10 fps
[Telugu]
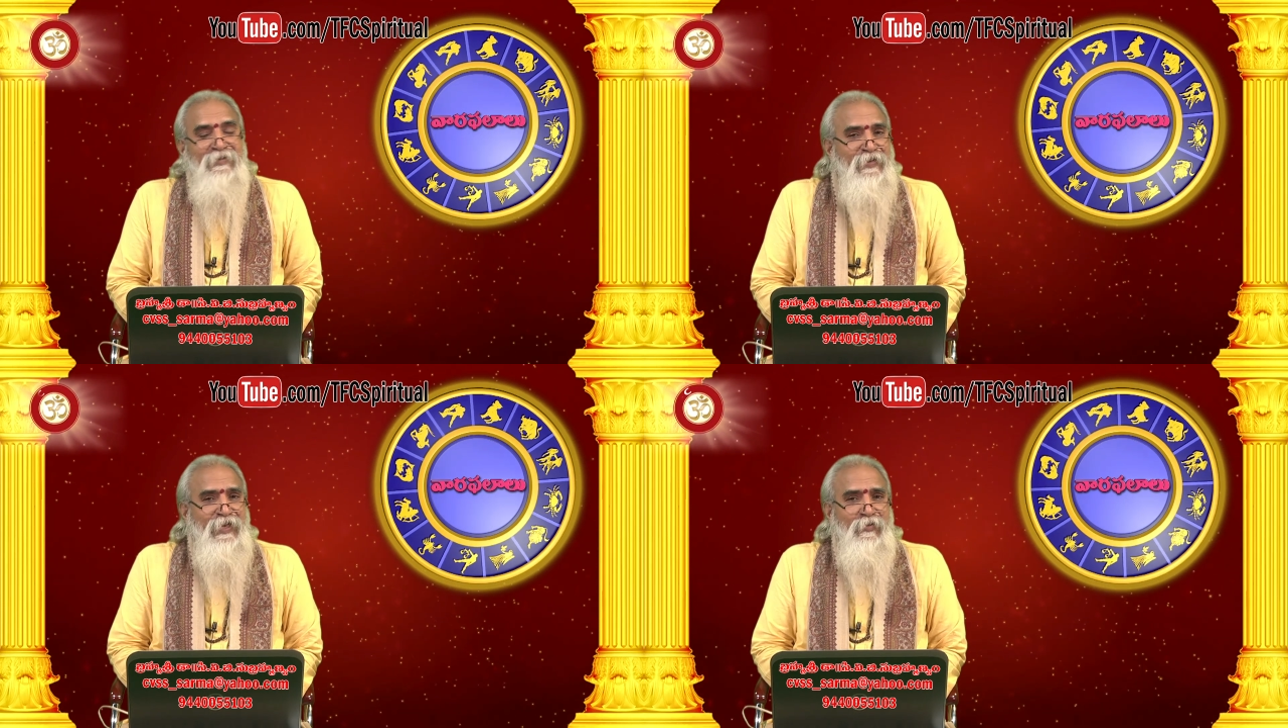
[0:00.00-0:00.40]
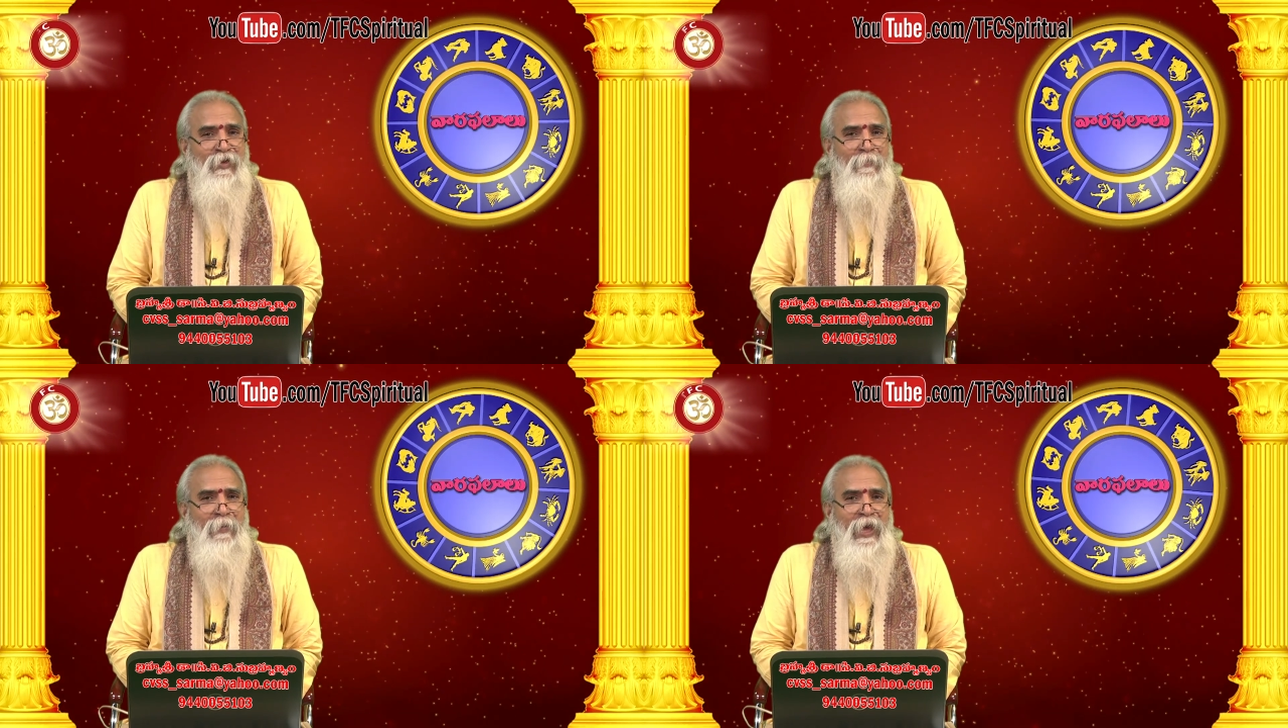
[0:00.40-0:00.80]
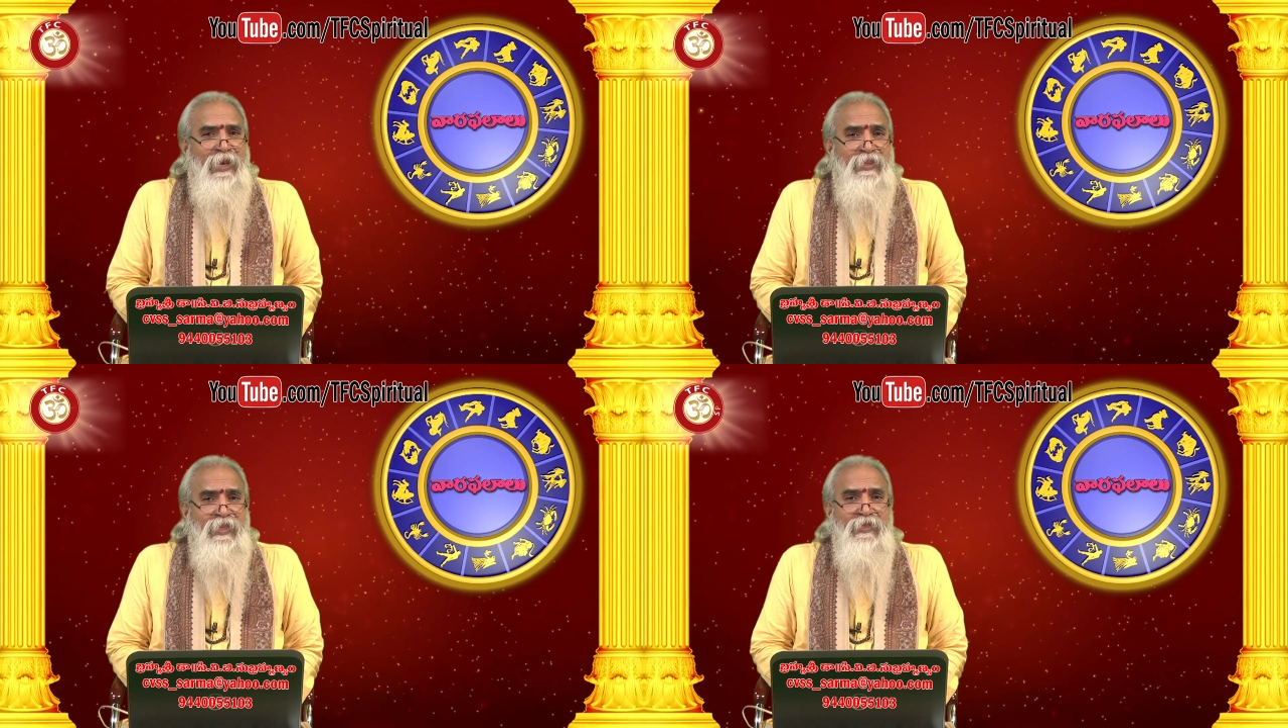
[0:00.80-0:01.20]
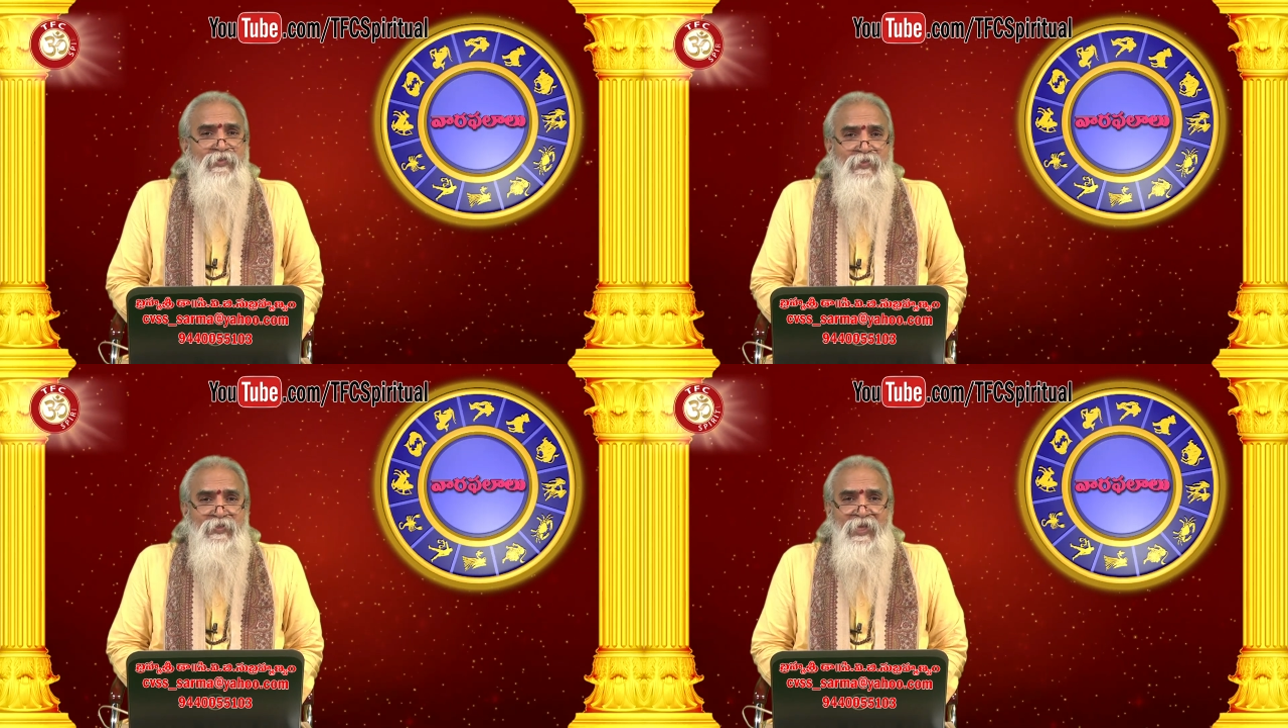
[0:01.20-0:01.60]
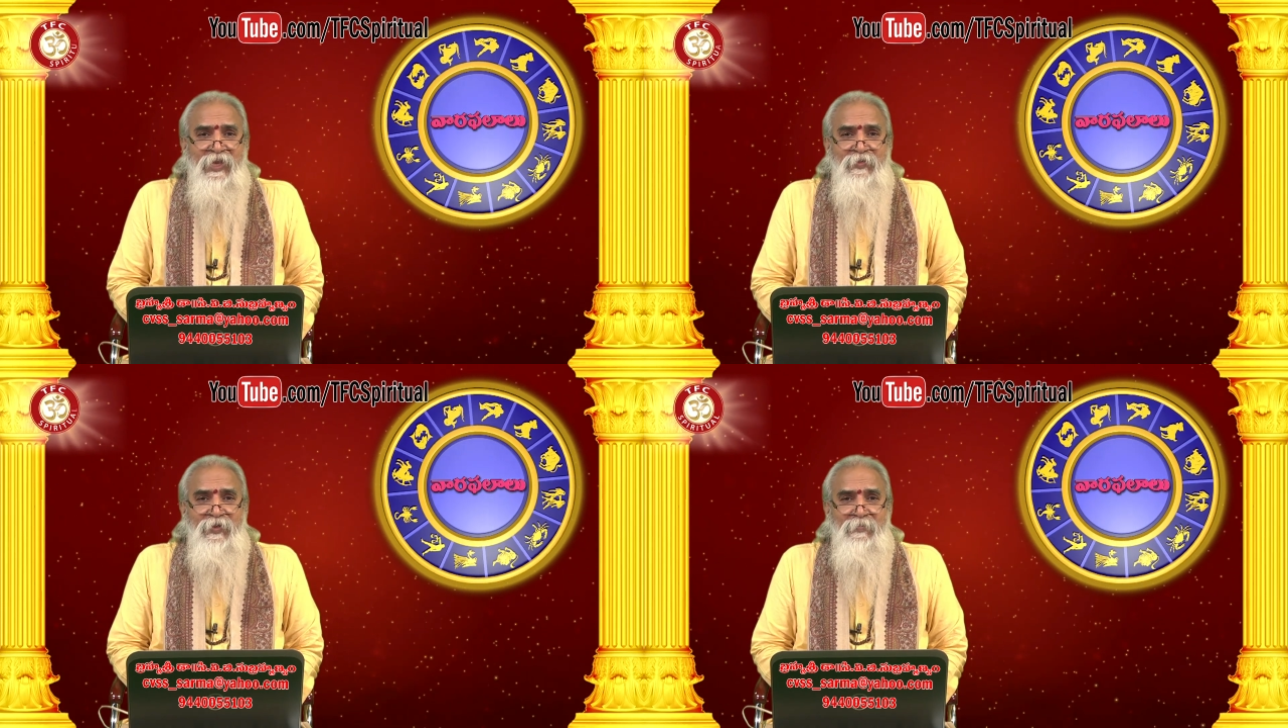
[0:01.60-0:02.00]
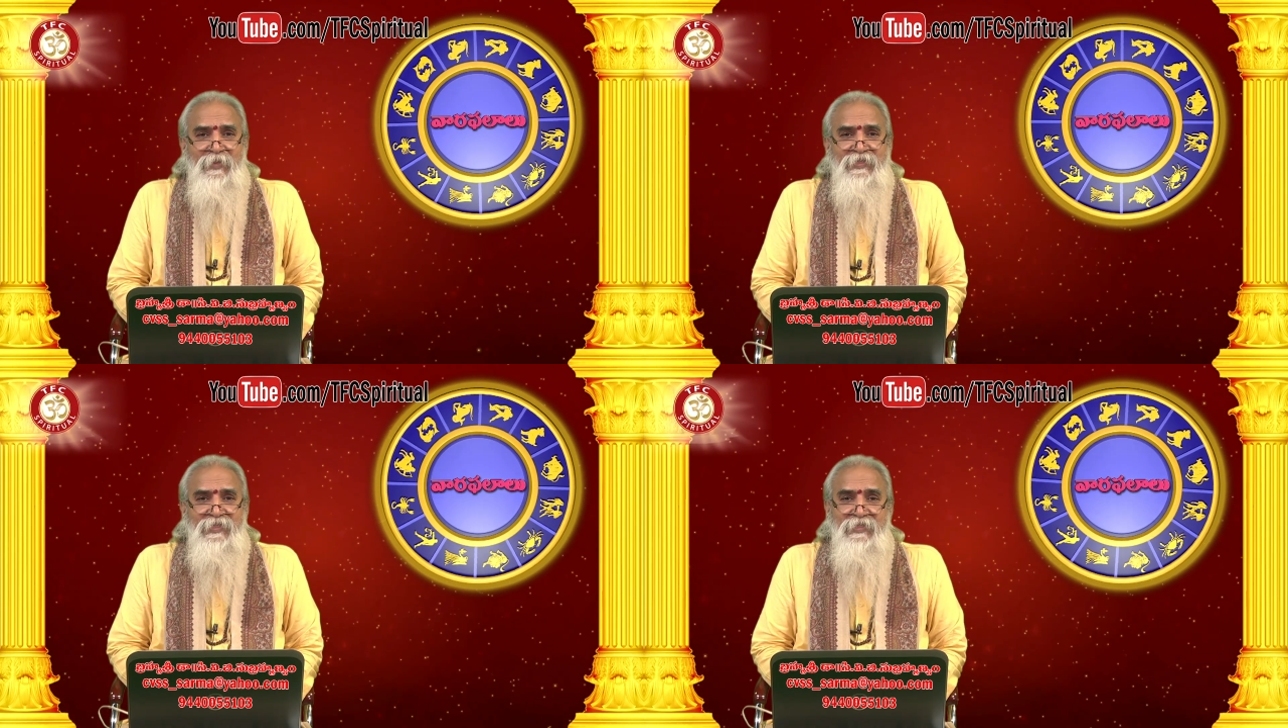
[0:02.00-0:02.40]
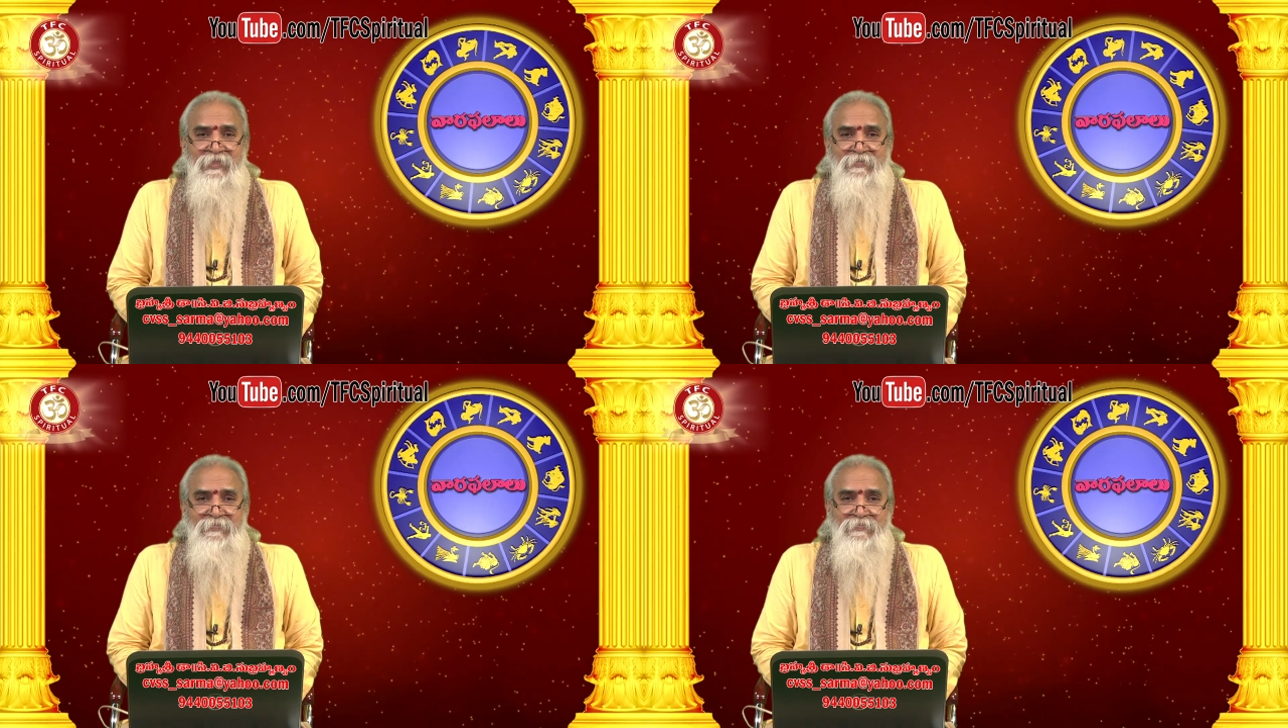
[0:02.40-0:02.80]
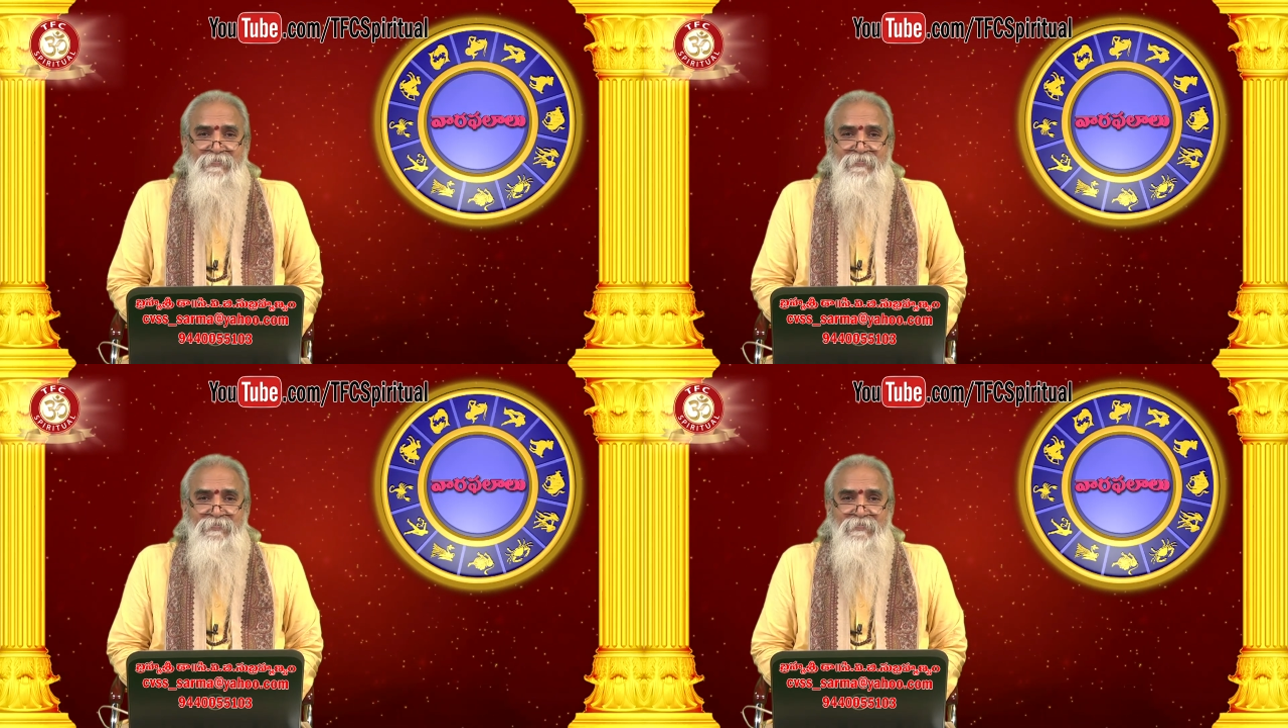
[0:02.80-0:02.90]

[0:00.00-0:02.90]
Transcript: ఇవన్నీ కూడా భారతీయ జ్యోతిషానికి ఉన్న ప్రత్యేకతలు